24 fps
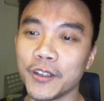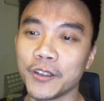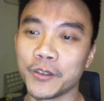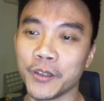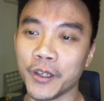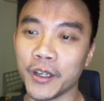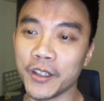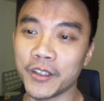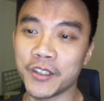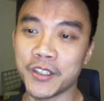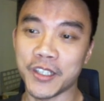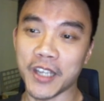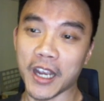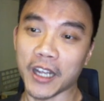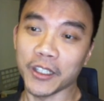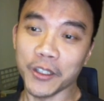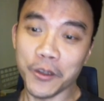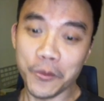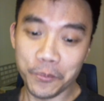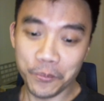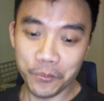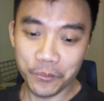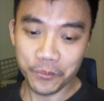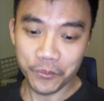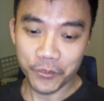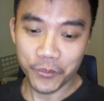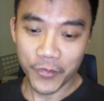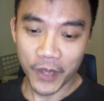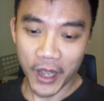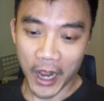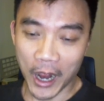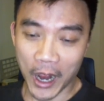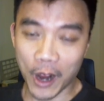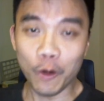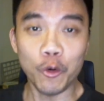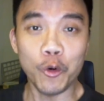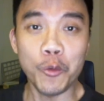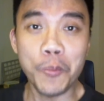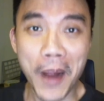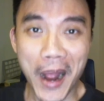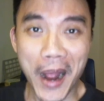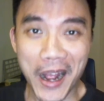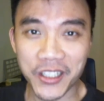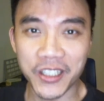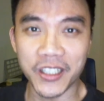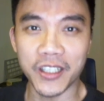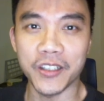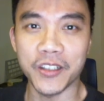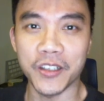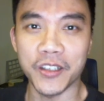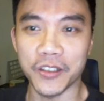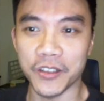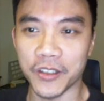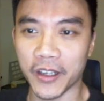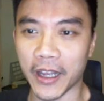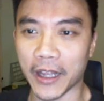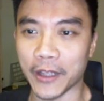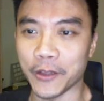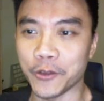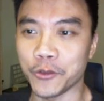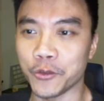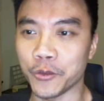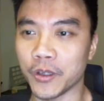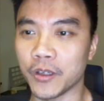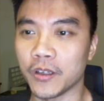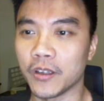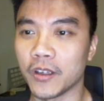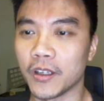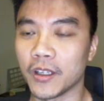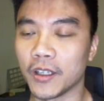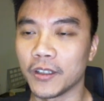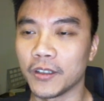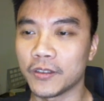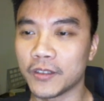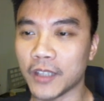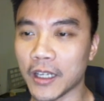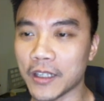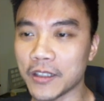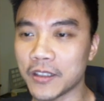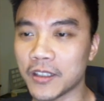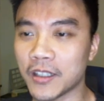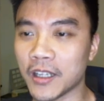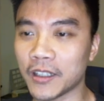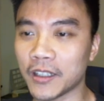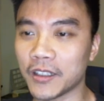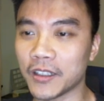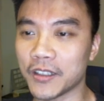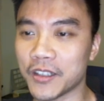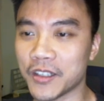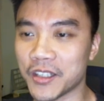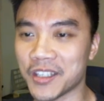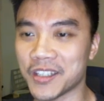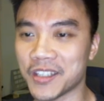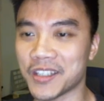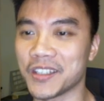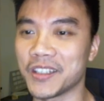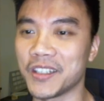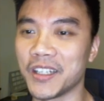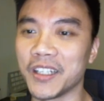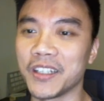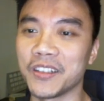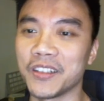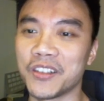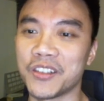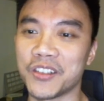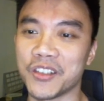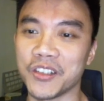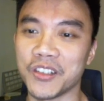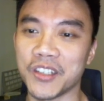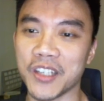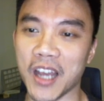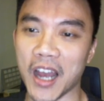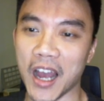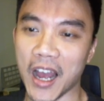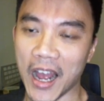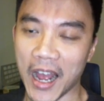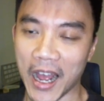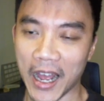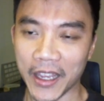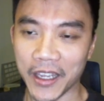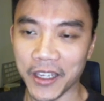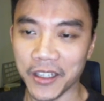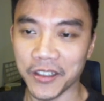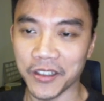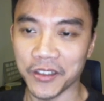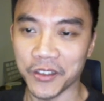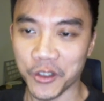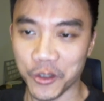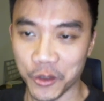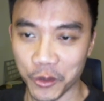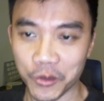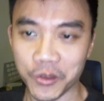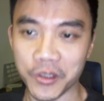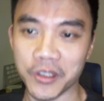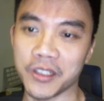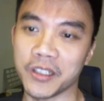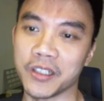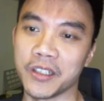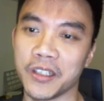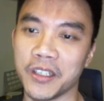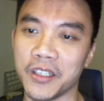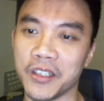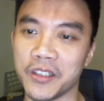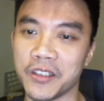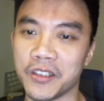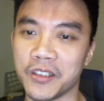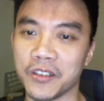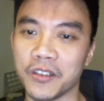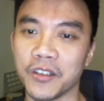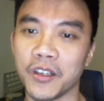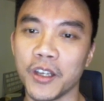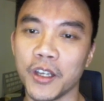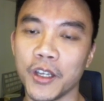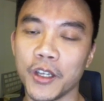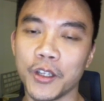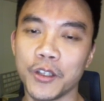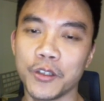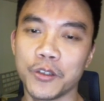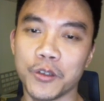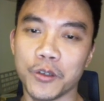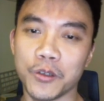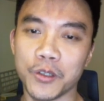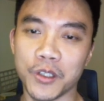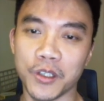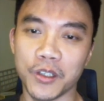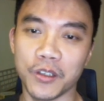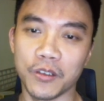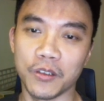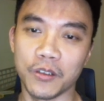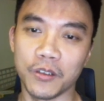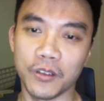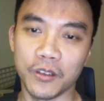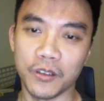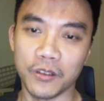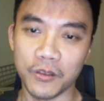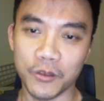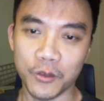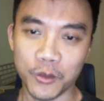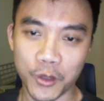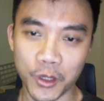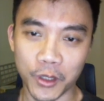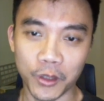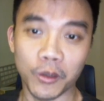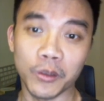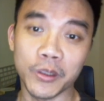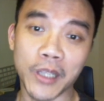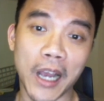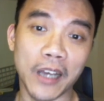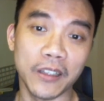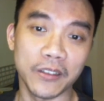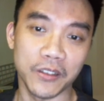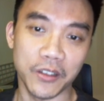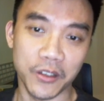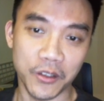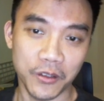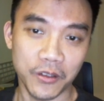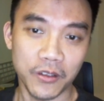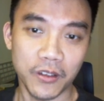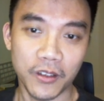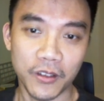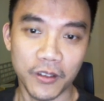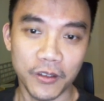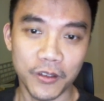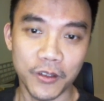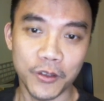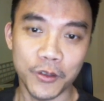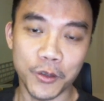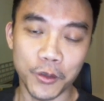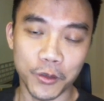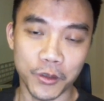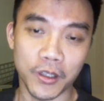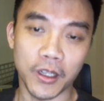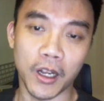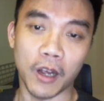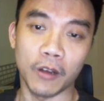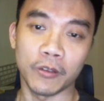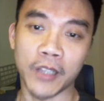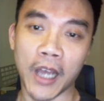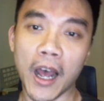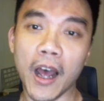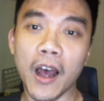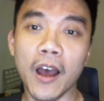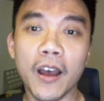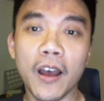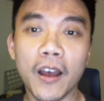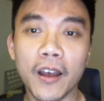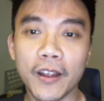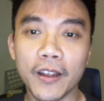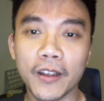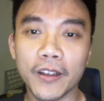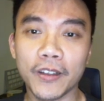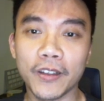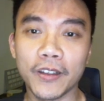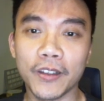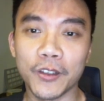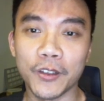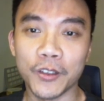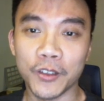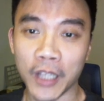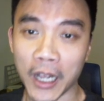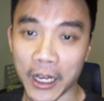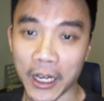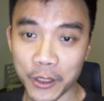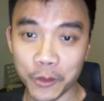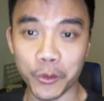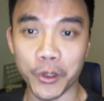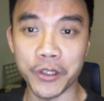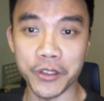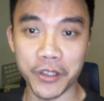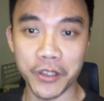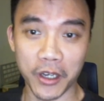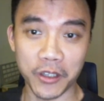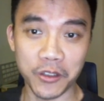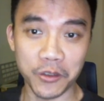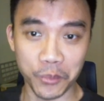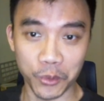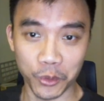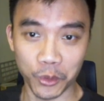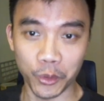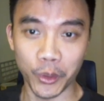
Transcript: 你看讲的毫无霸气，其实感觉，但是它的词令之下含义的就是这个意思。就是拳头大的人就是老大，他认为这样是不